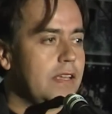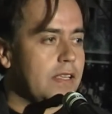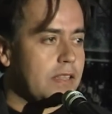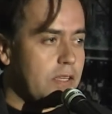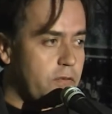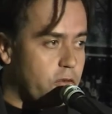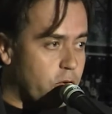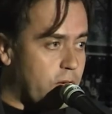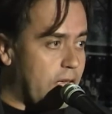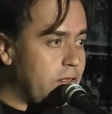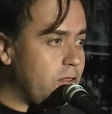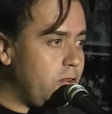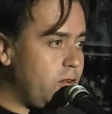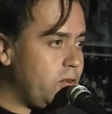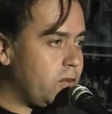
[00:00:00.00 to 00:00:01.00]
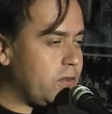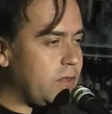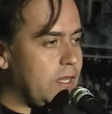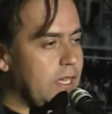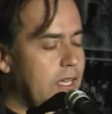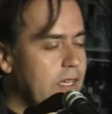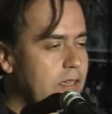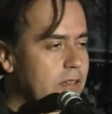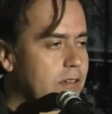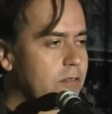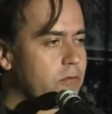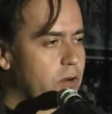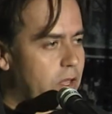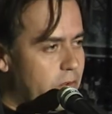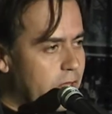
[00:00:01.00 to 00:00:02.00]
disfrutando de
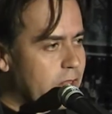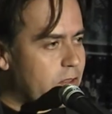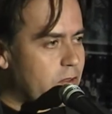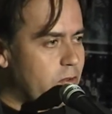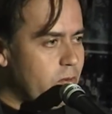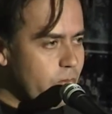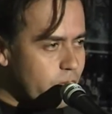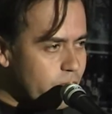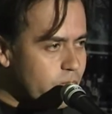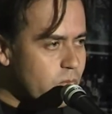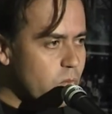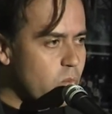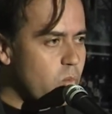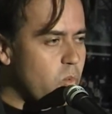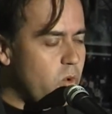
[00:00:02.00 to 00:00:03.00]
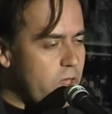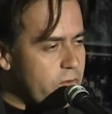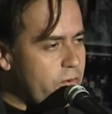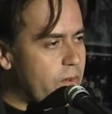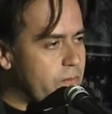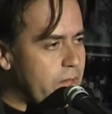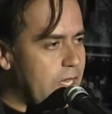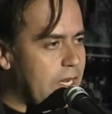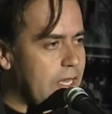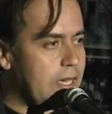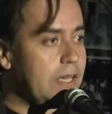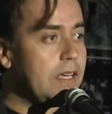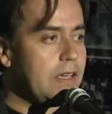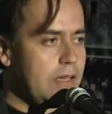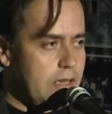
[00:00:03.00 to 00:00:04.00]
un evento muy en
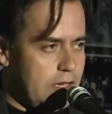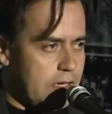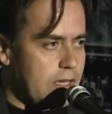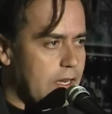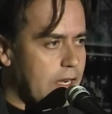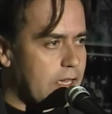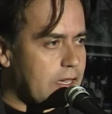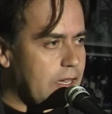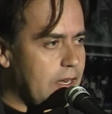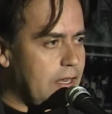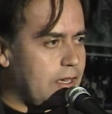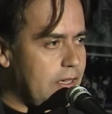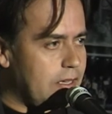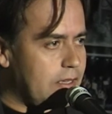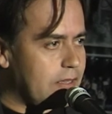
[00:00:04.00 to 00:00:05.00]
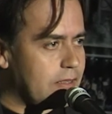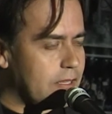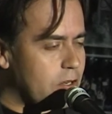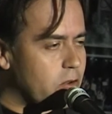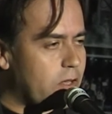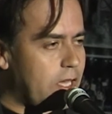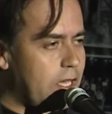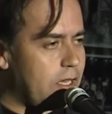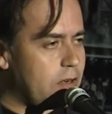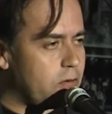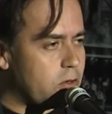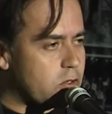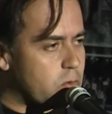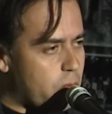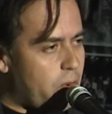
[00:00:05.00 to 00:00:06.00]
familia, en la escala de lo que es
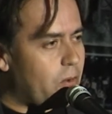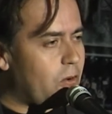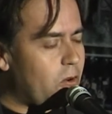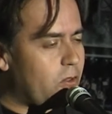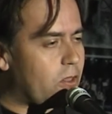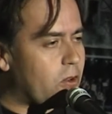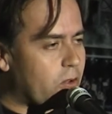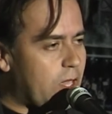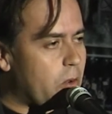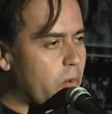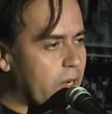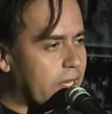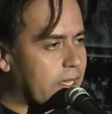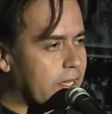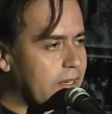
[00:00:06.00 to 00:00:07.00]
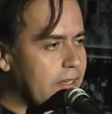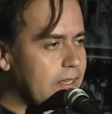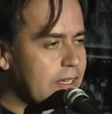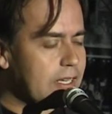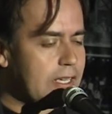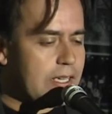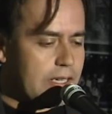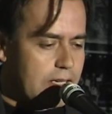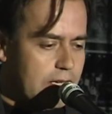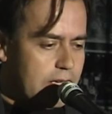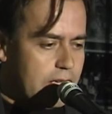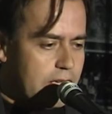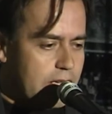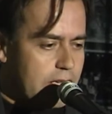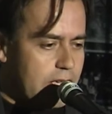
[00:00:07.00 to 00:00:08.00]
nuestro pueblo, de lo que es Huelquén,
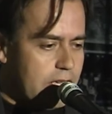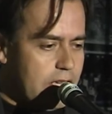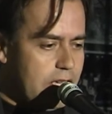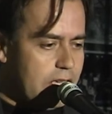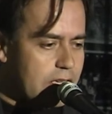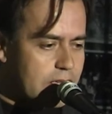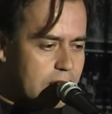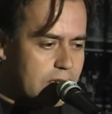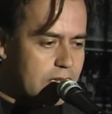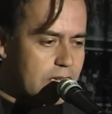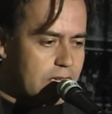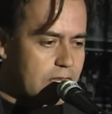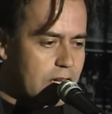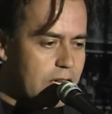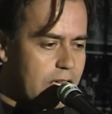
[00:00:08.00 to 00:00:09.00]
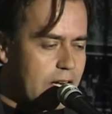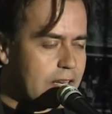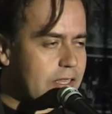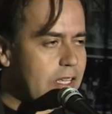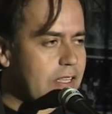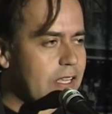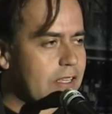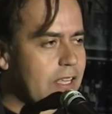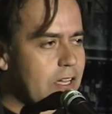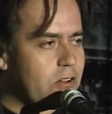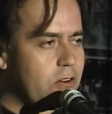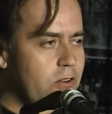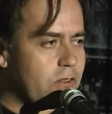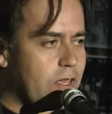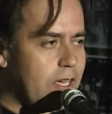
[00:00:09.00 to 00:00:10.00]
y eh, traer artistas tan
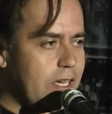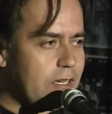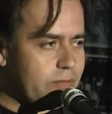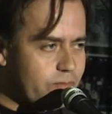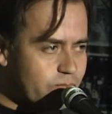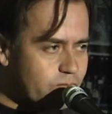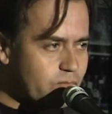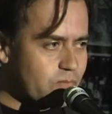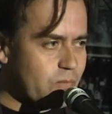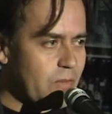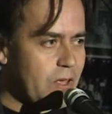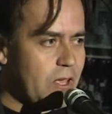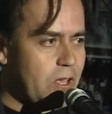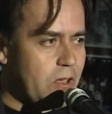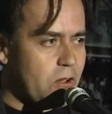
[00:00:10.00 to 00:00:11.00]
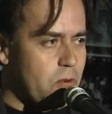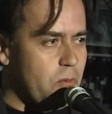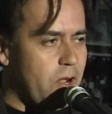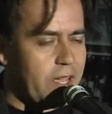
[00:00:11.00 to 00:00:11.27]
connotadas como